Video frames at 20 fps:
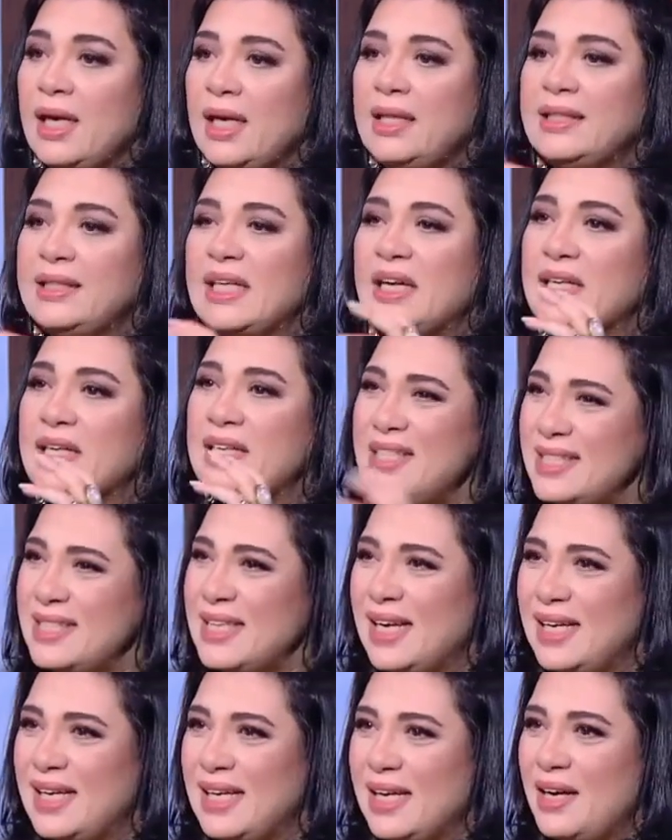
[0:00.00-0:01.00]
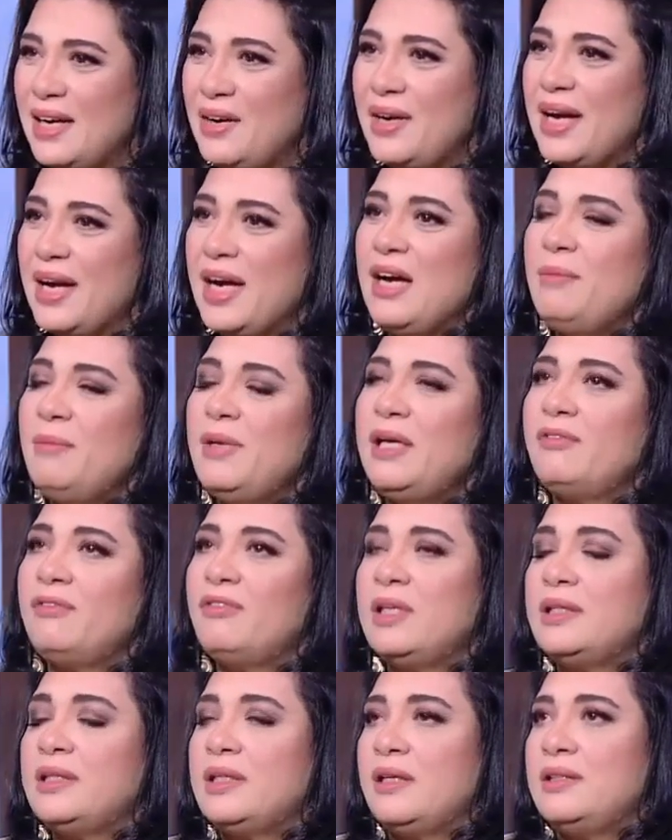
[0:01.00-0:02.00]
التركيز عليك قوي يا حمل
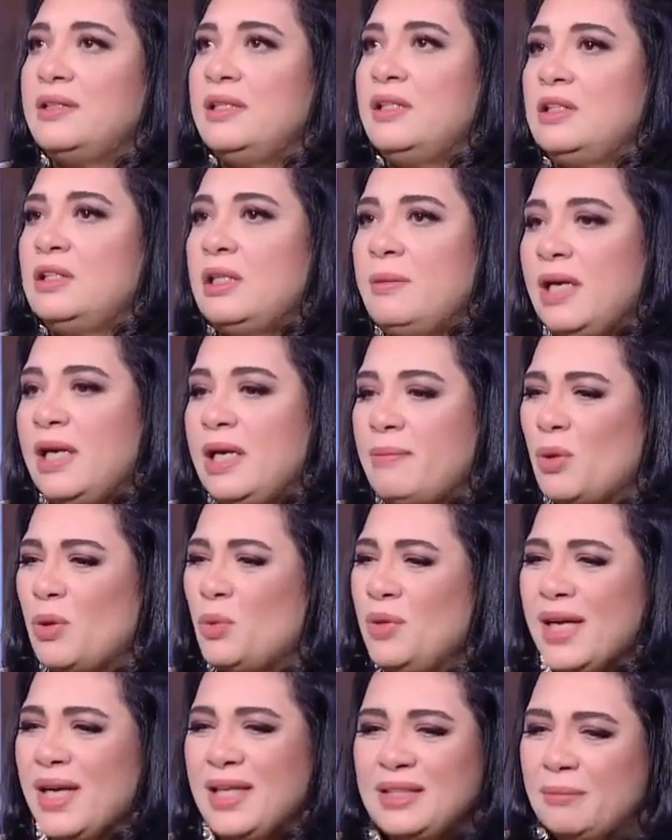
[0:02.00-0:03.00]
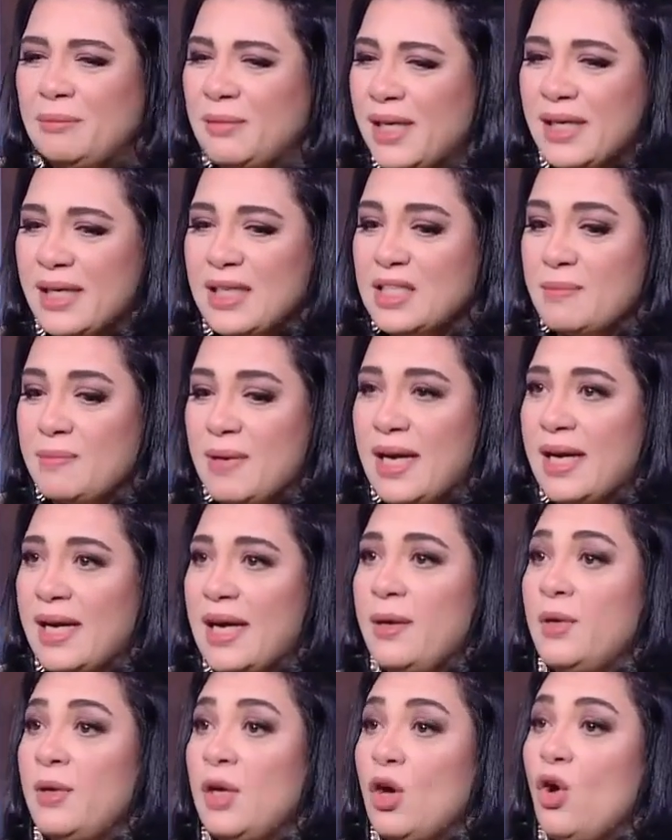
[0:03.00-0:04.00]
فالتاثير طبعا لما يكون حد مركز معاك
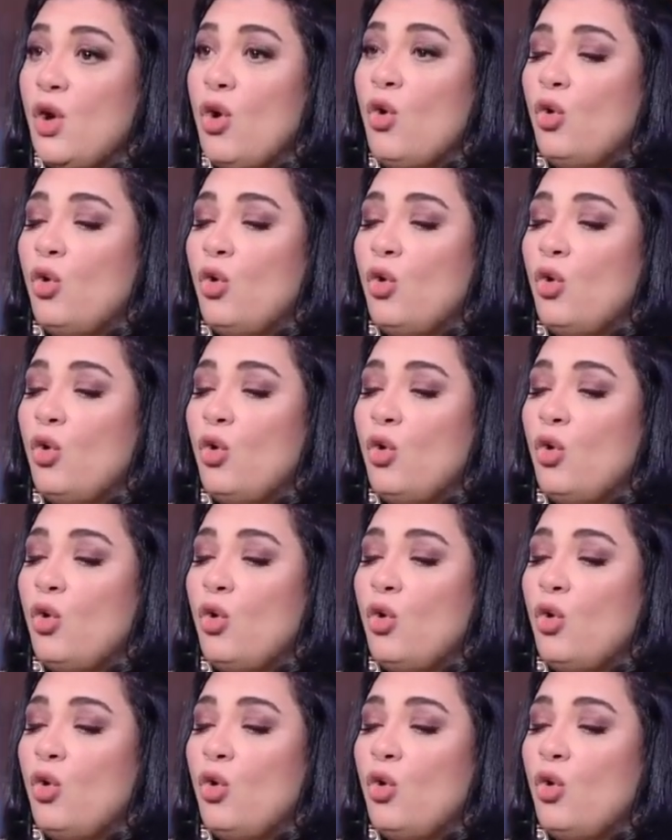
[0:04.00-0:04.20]
قوي